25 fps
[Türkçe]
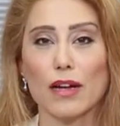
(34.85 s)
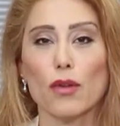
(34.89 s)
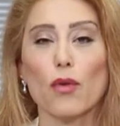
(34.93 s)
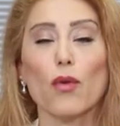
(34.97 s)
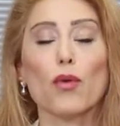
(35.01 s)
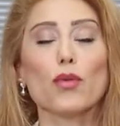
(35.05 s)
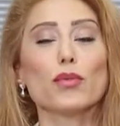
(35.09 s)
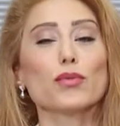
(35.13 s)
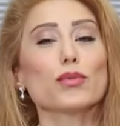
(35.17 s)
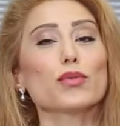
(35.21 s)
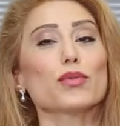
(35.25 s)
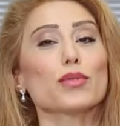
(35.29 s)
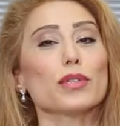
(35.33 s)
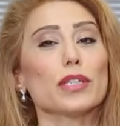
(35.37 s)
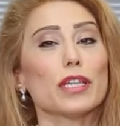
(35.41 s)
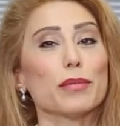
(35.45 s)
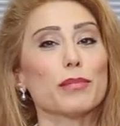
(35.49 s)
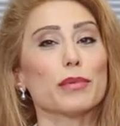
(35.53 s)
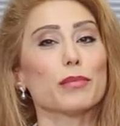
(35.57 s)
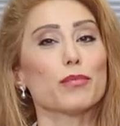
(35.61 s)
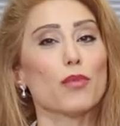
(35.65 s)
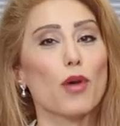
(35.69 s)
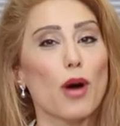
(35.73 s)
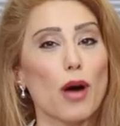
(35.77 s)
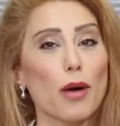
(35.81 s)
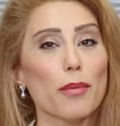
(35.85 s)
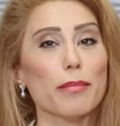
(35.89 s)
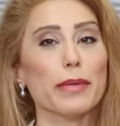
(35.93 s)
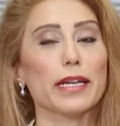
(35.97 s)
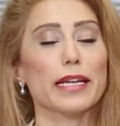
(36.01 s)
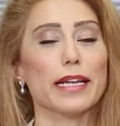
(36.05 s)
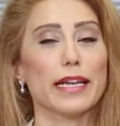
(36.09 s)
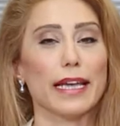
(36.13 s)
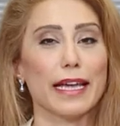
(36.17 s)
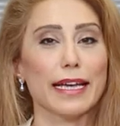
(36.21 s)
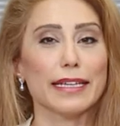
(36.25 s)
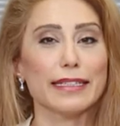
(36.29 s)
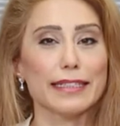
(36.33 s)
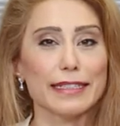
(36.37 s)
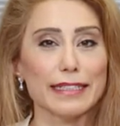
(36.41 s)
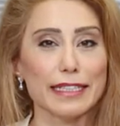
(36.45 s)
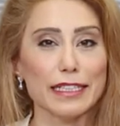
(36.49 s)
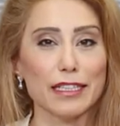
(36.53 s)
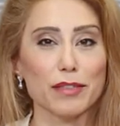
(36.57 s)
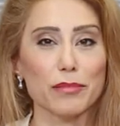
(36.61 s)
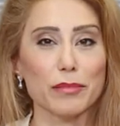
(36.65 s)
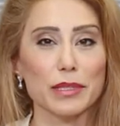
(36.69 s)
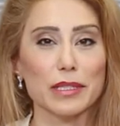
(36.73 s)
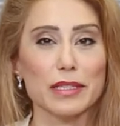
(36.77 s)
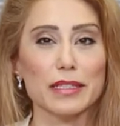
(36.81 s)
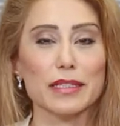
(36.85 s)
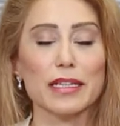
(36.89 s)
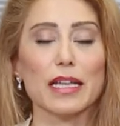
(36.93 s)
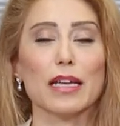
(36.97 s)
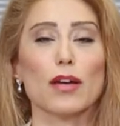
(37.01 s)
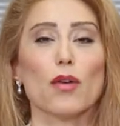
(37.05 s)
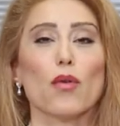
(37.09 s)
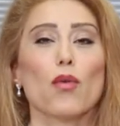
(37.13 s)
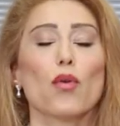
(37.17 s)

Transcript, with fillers: olduğu gibi muamele ettiğimizde